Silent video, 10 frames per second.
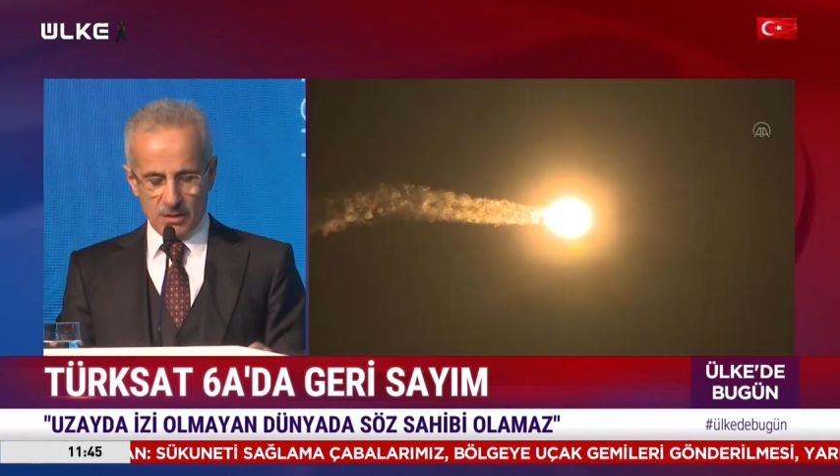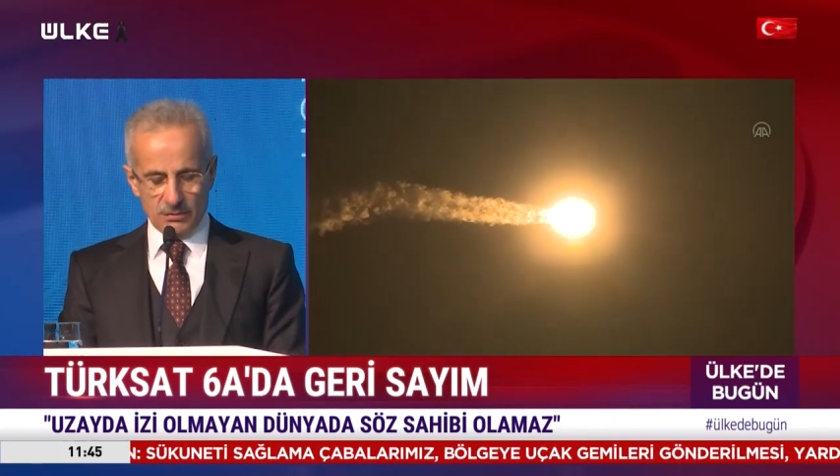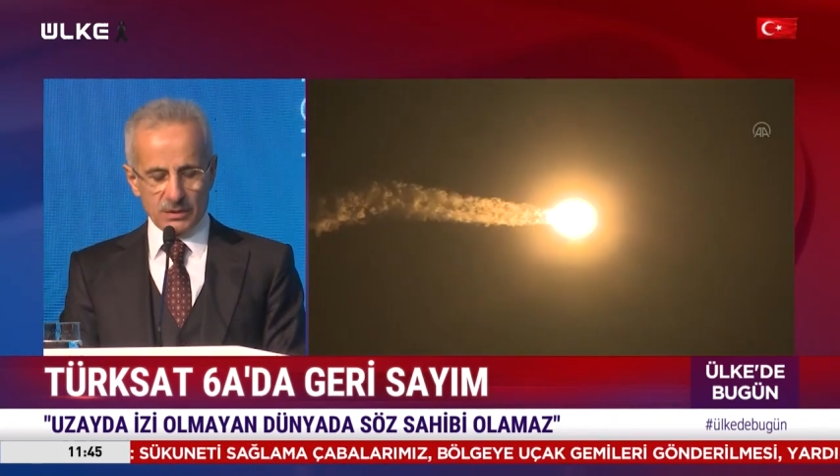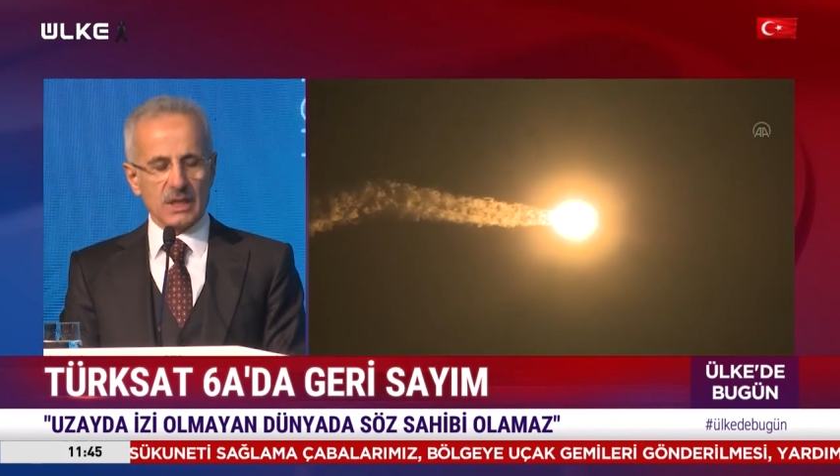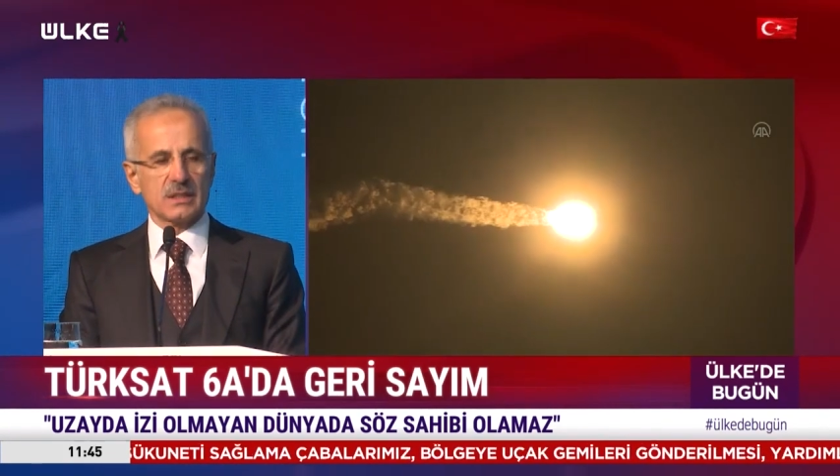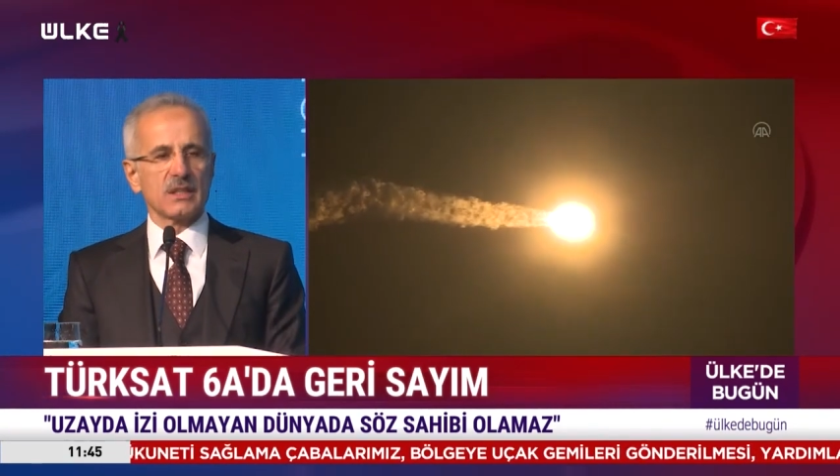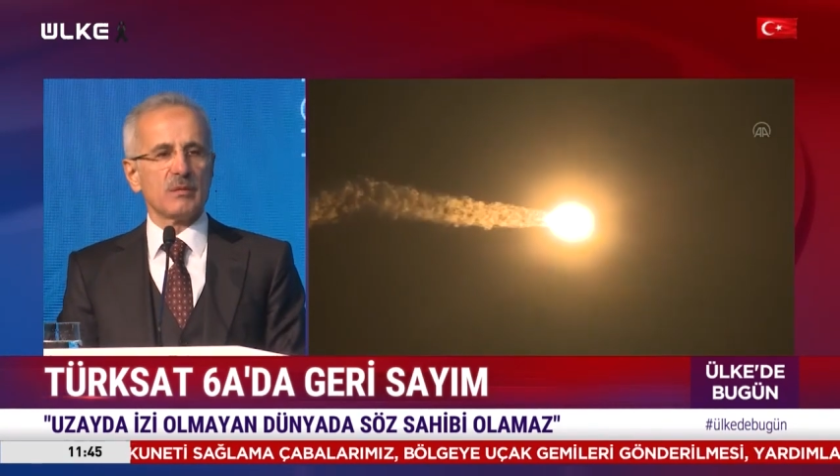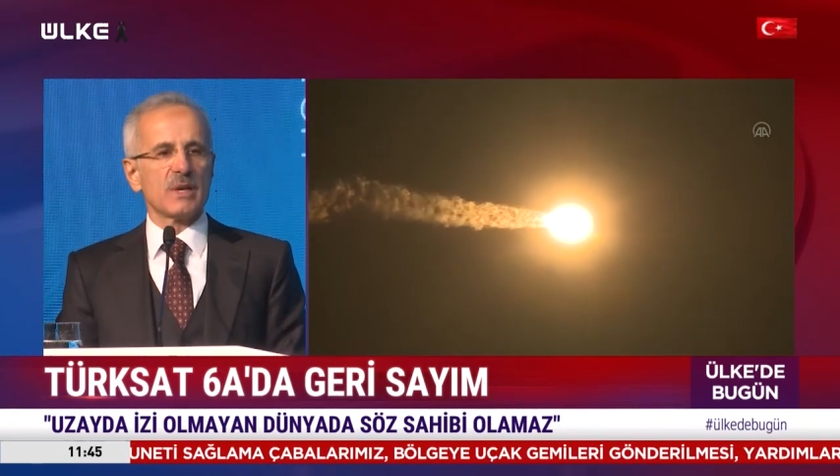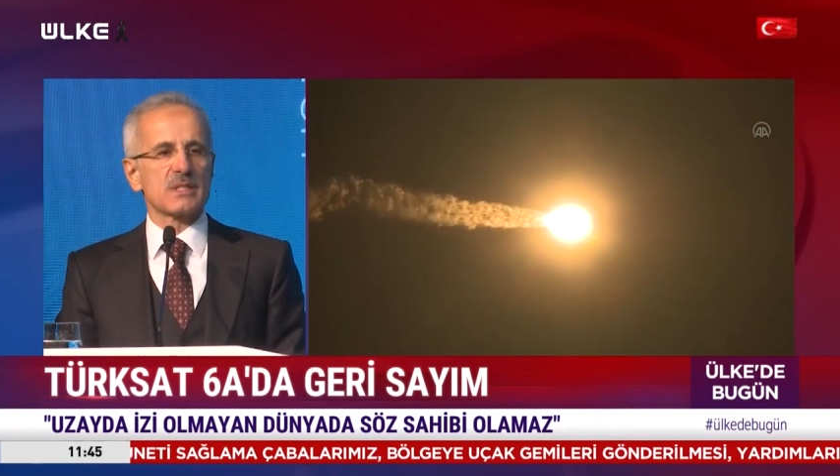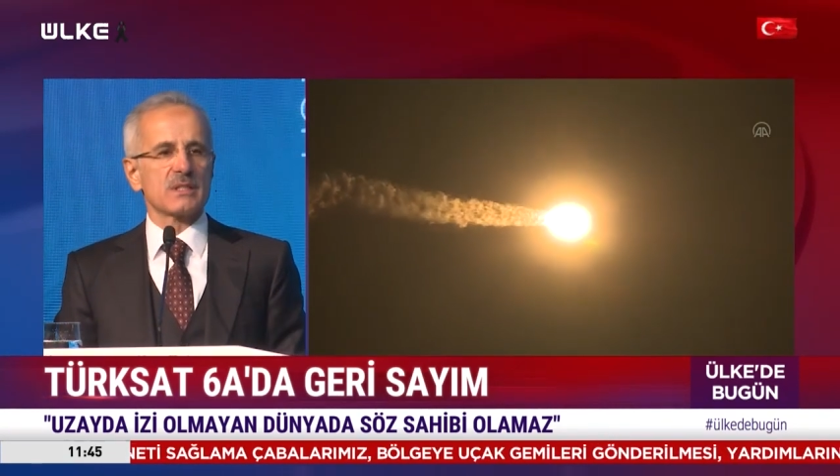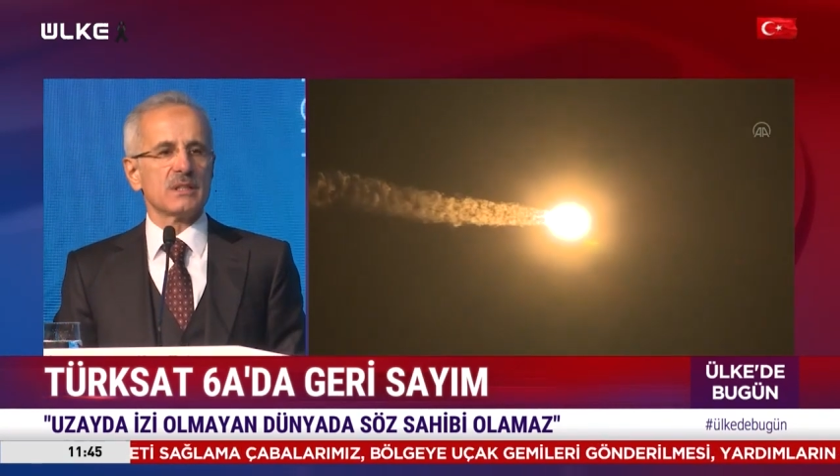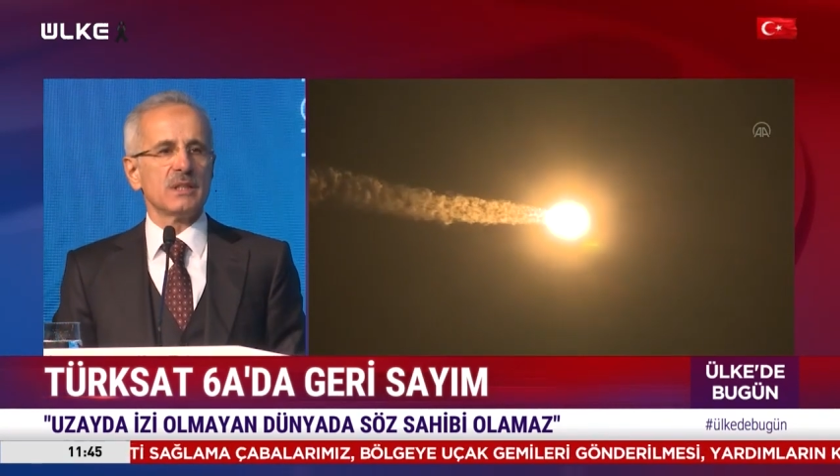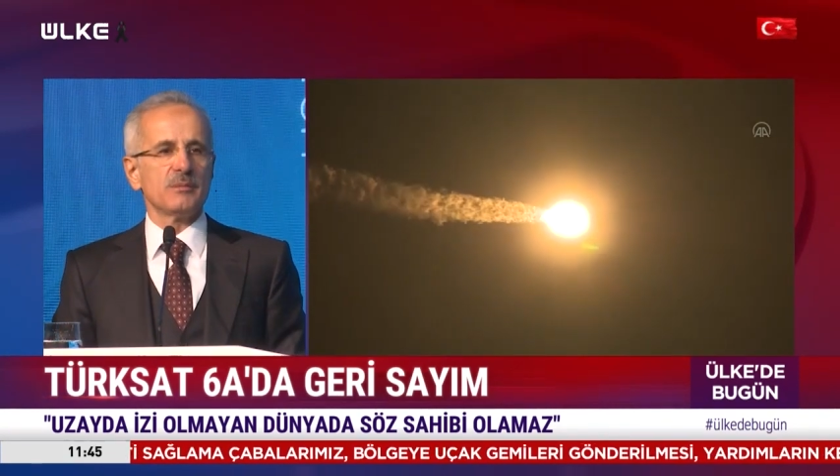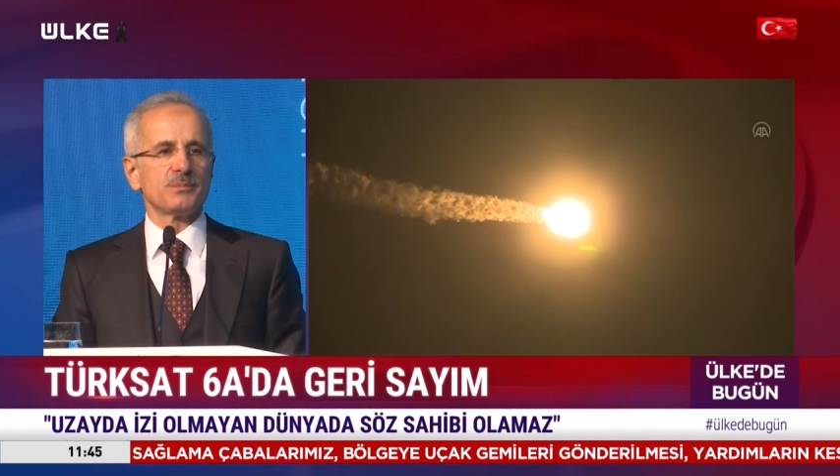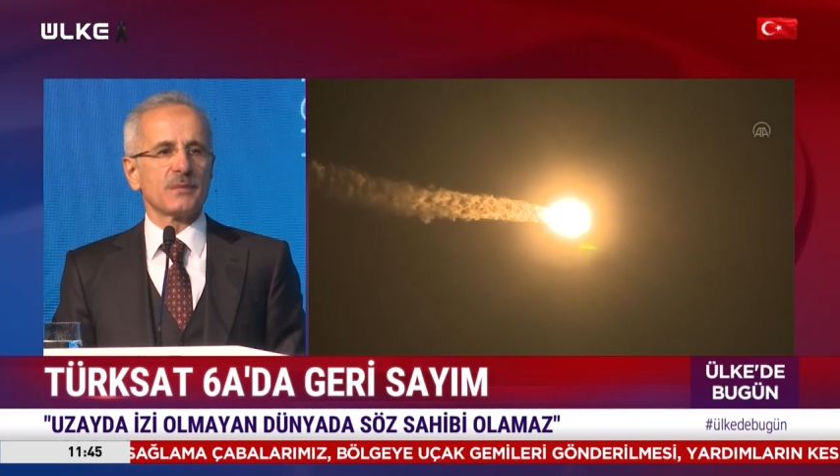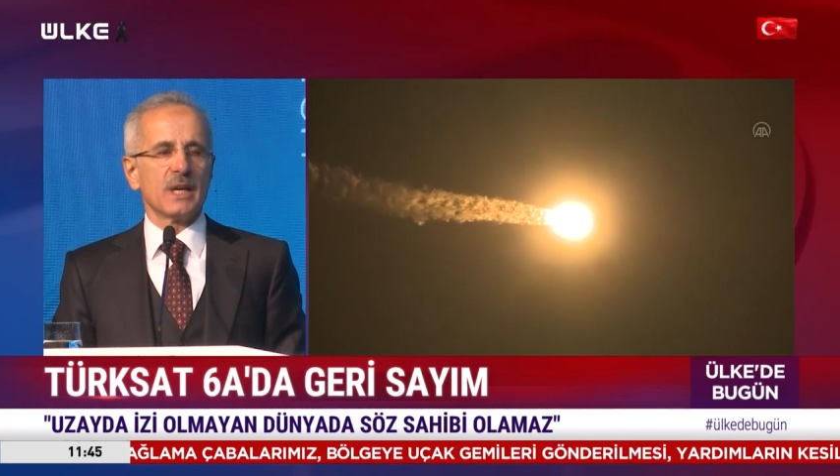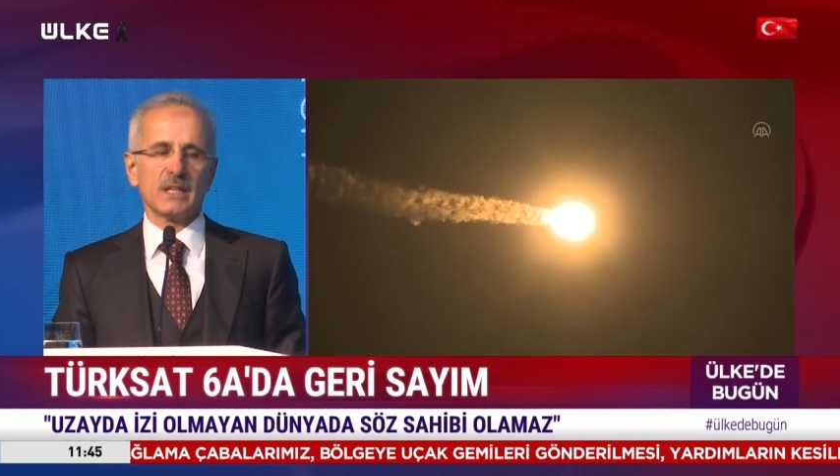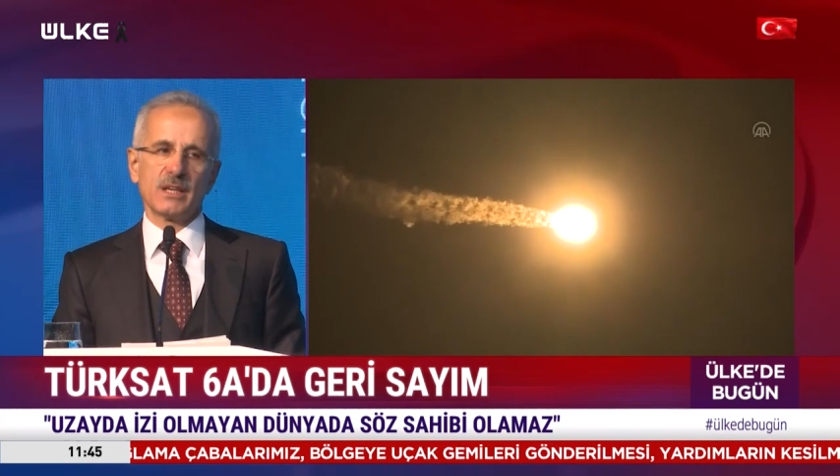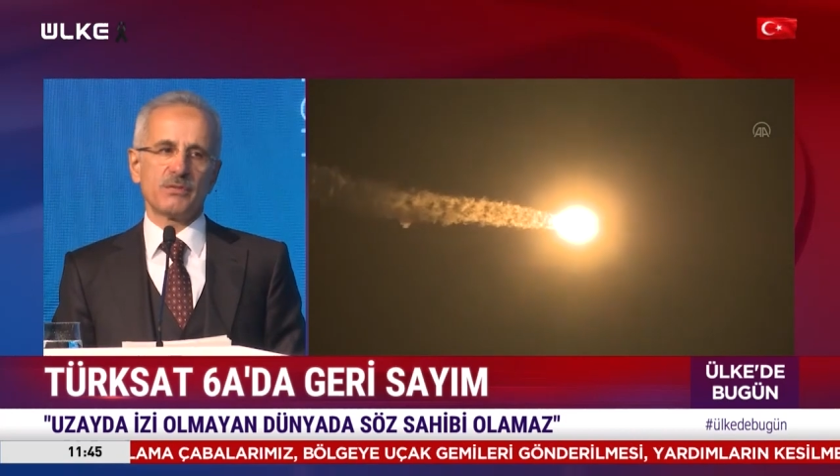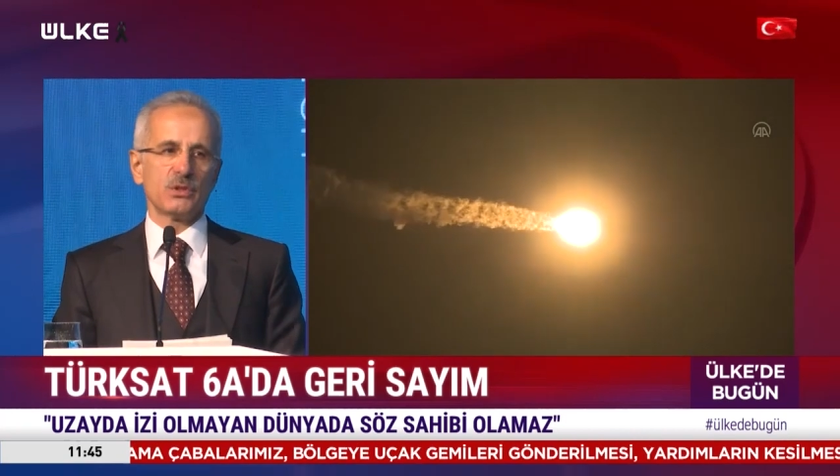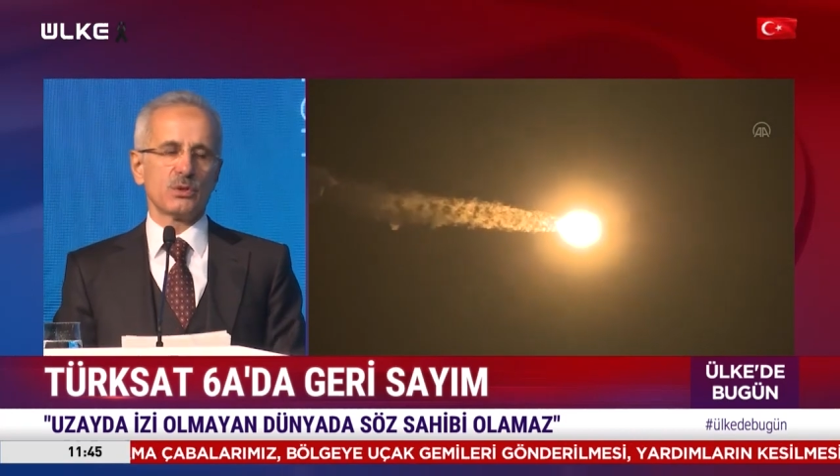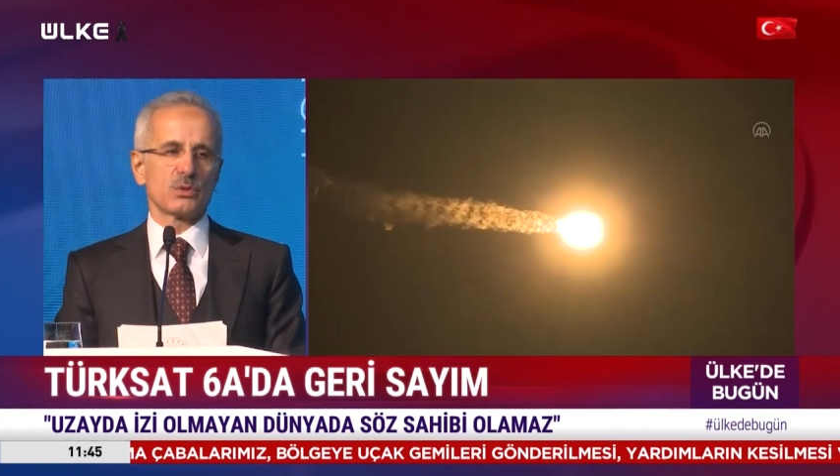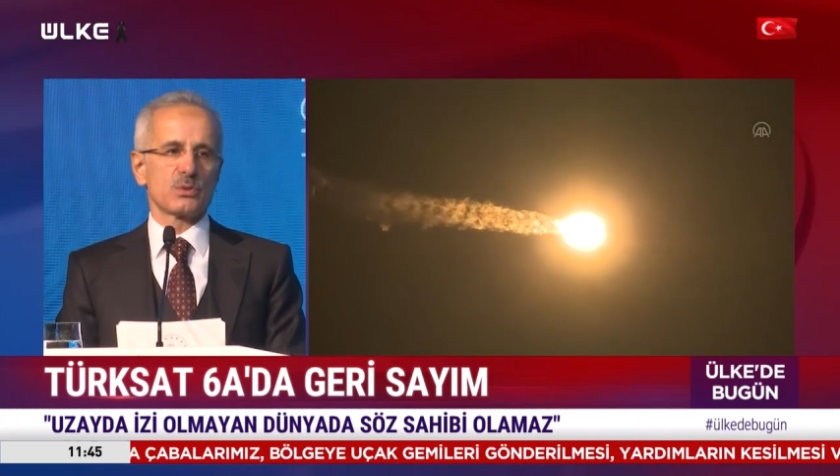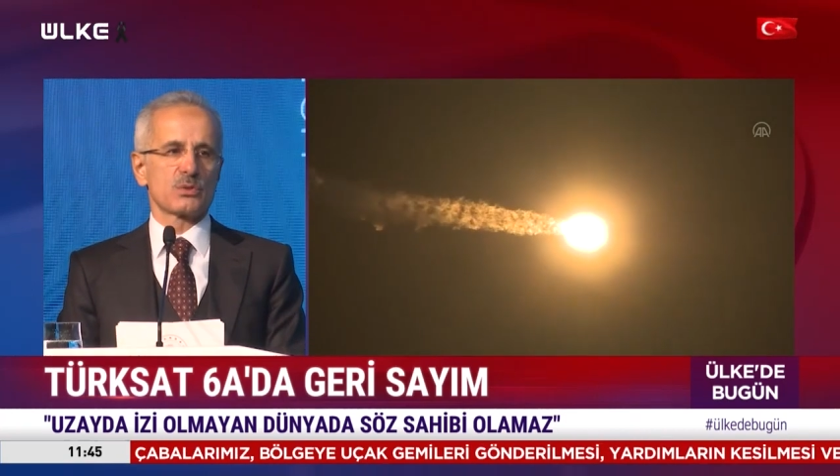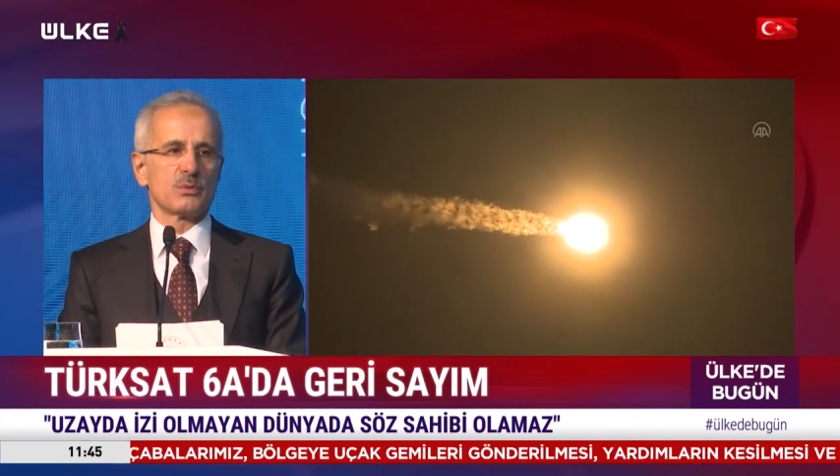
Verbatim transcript: fırlatılmasını hedefliyoruz.